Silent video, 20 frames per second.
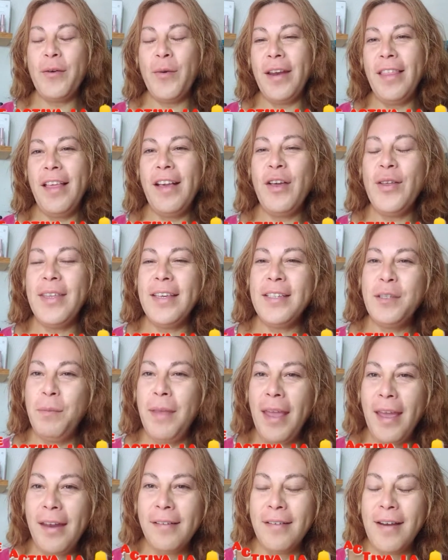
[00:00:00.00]
Recuerden que hoy
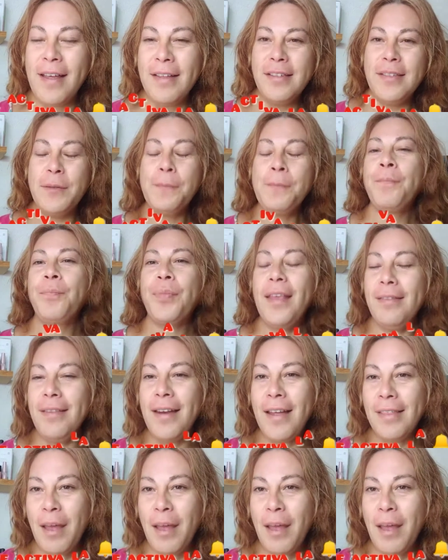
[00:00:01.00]
es viernes de